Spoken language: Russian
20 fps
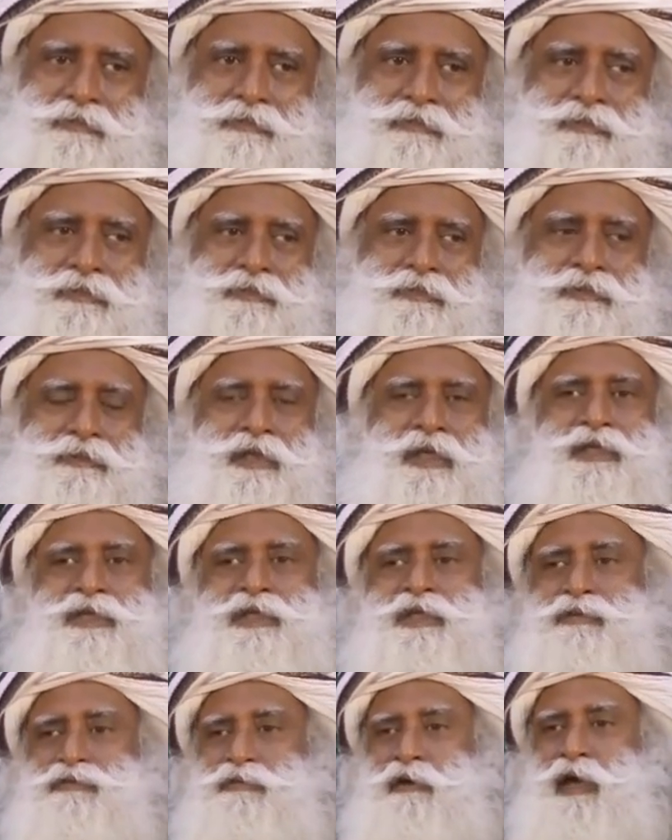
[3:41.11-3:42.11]
Разве
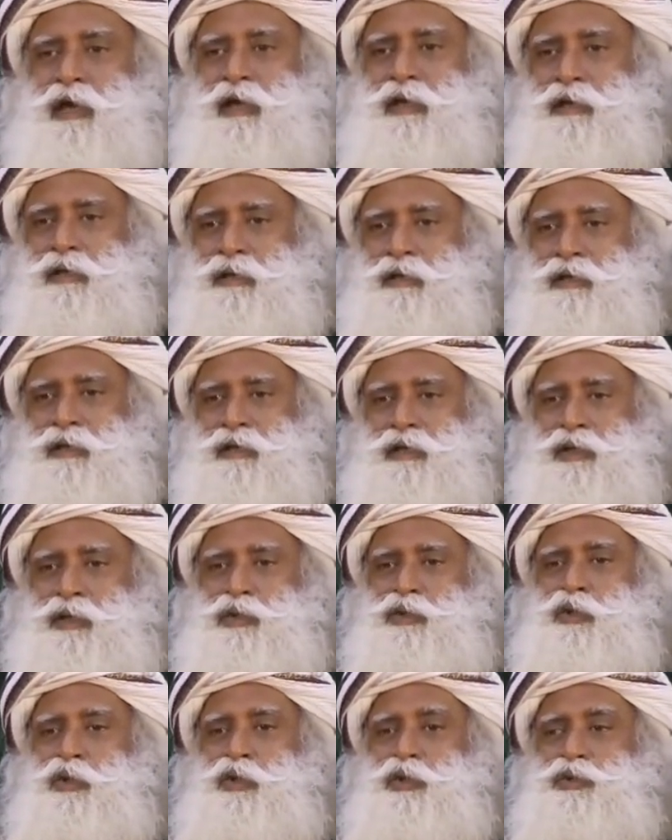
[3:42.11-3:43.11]
честно,
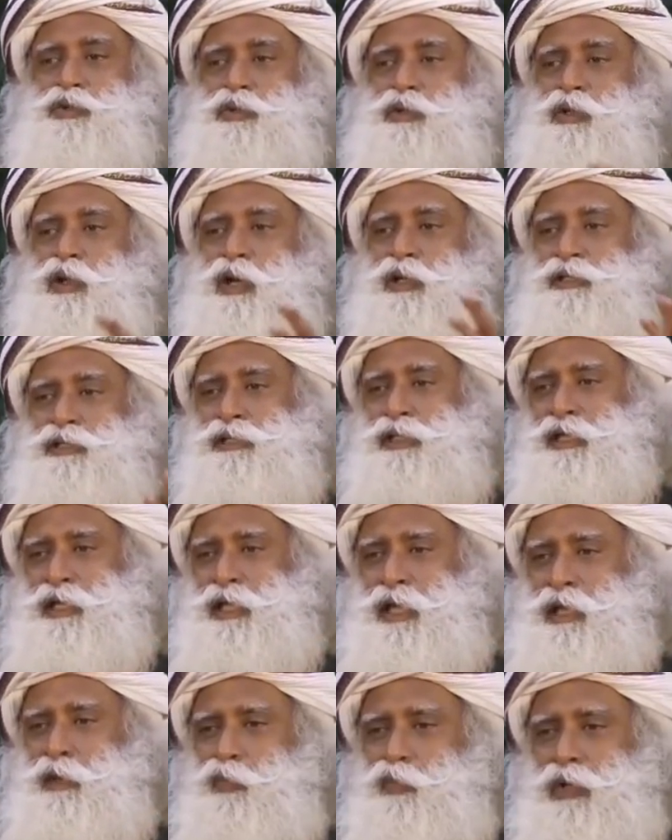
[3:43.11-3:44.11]
если те, кто проиграли
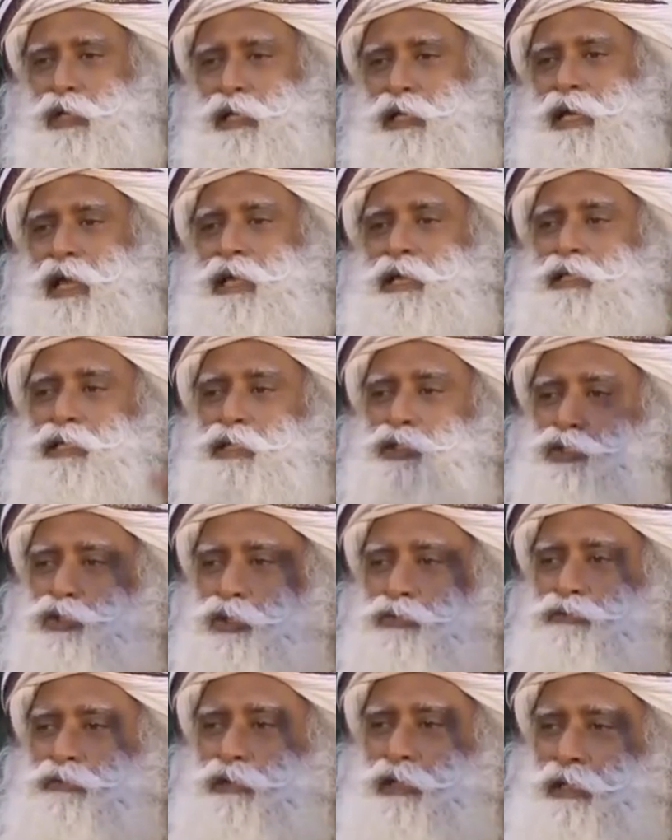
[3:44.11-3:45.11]
игру, будут нести
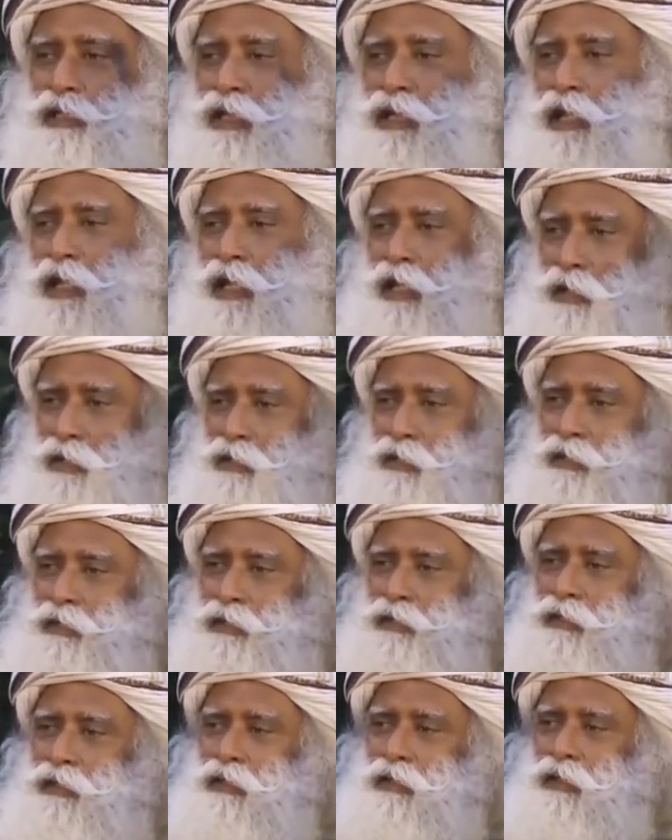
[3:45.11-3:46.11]
трофей у себя на
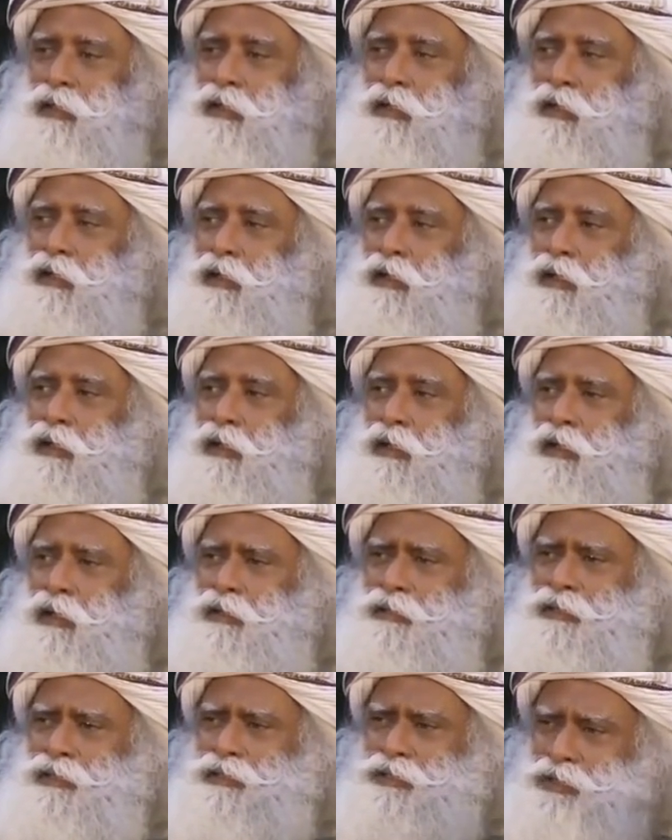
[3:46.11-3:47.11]
голове. Это
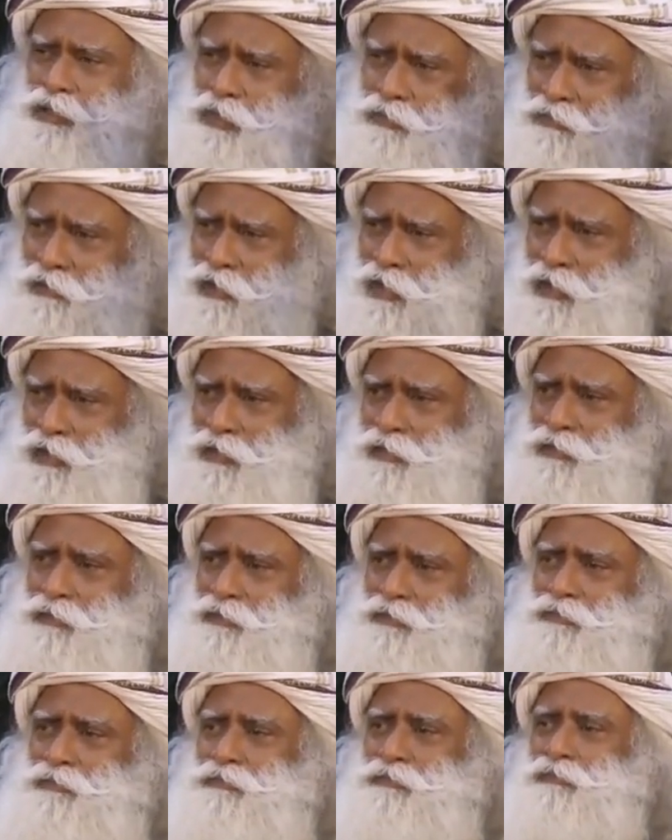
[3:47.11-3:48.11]
нечестно.
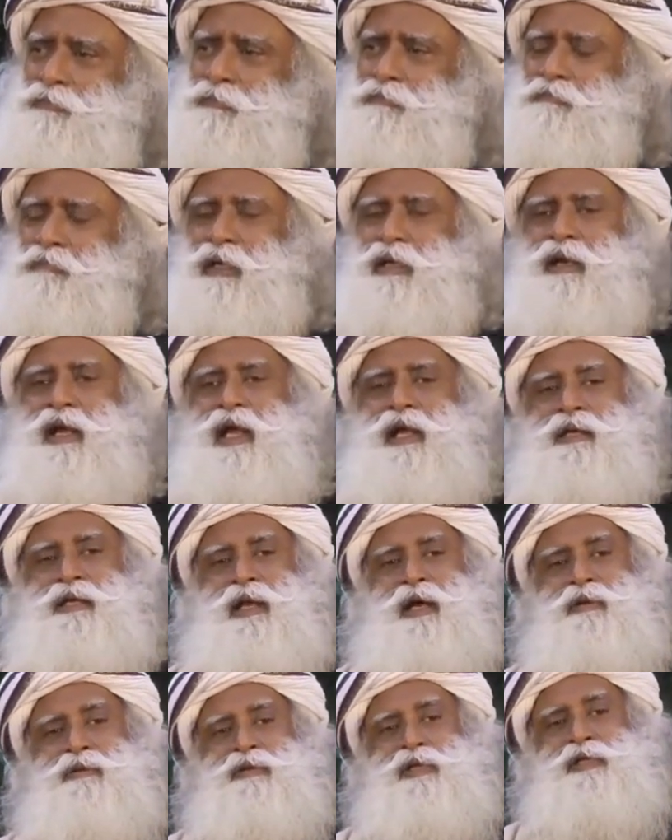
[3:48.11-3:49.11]
Но сейчас ты
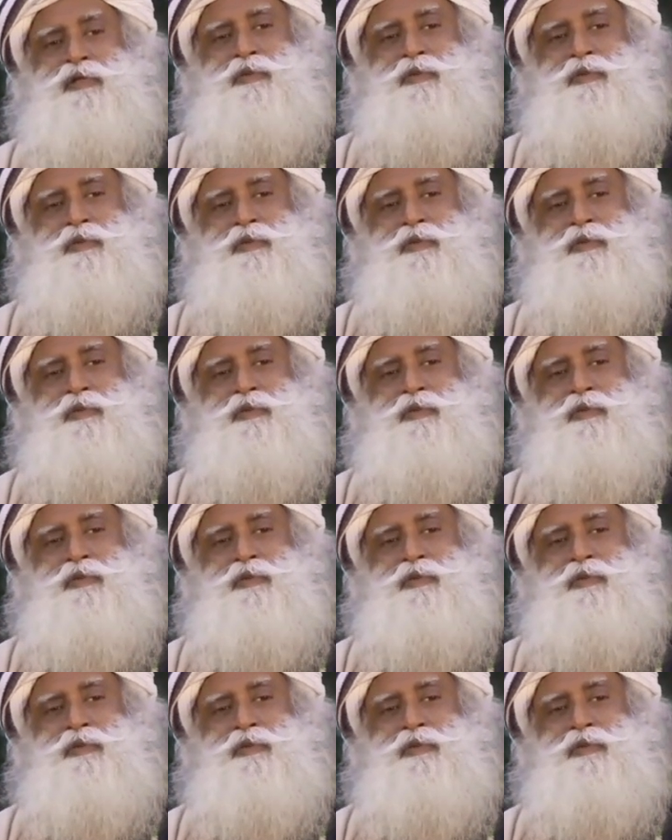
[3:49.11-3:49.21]
спрашиваешь